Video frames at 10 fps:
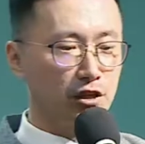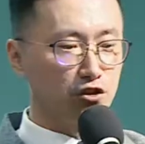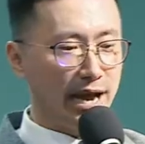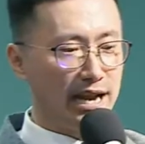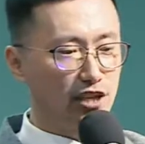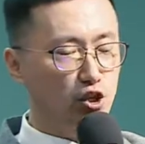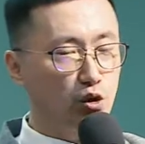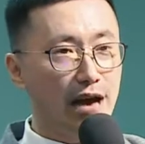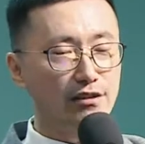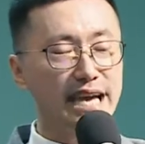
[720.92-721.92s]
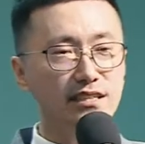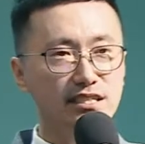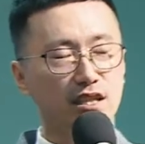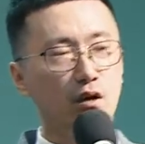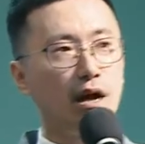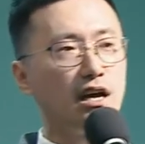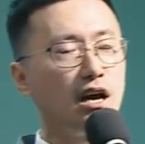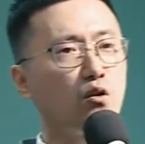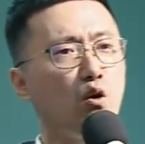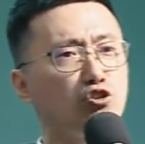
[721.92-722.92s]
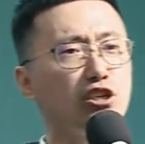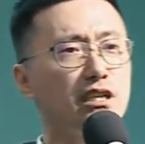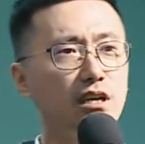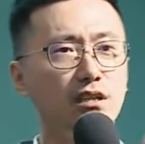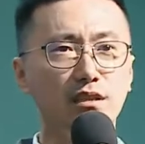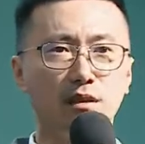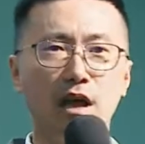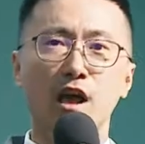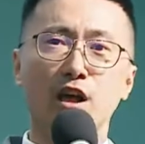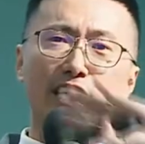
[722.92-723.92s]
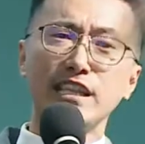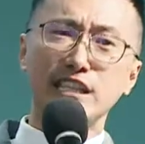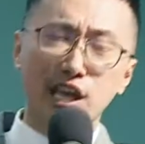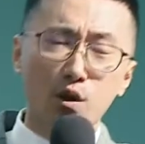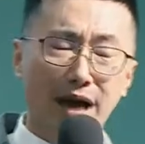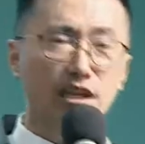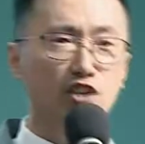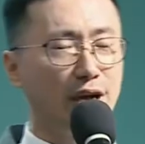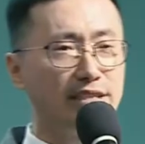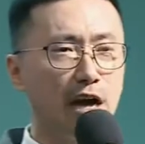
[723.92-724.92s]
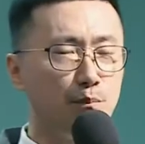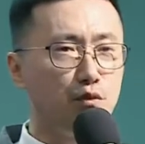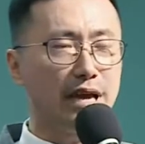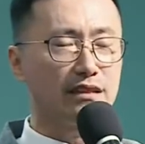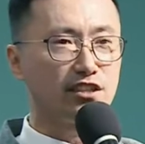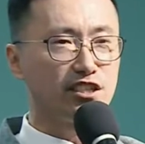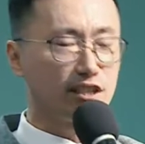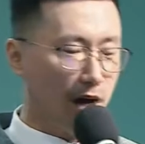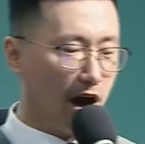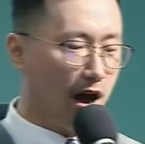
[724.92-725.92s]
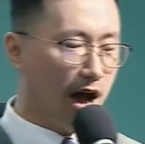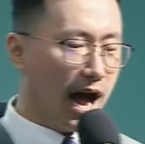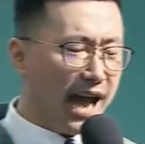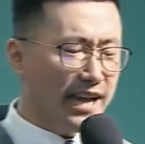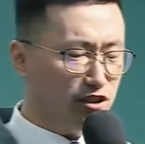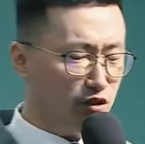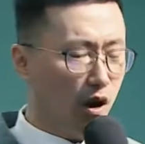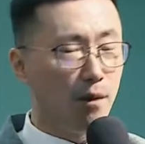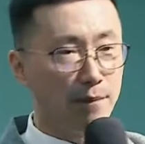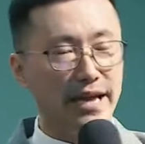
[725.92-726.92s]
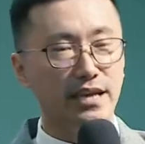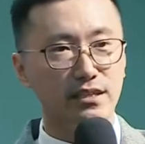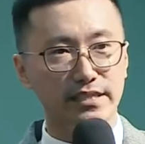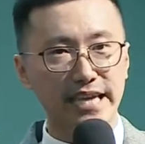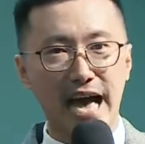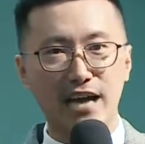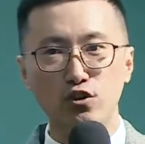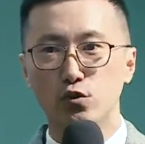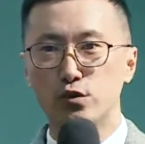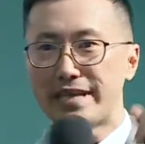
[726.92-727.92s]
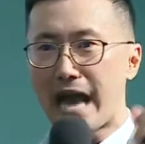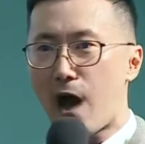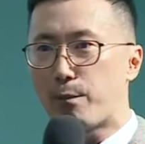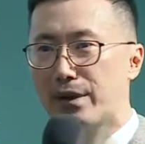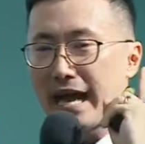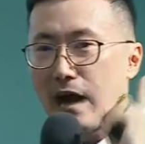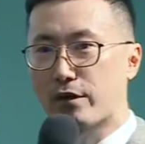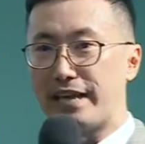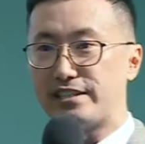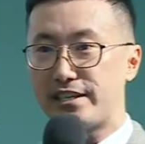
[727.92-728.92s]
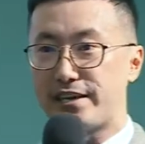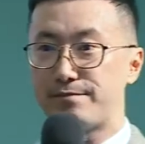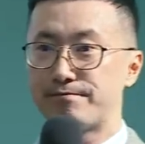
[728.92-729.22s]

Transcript: 所以呢，除了这样子的话呢，过去跟跟以往的传销不一样的是什么？爱多美加入要不要给钱？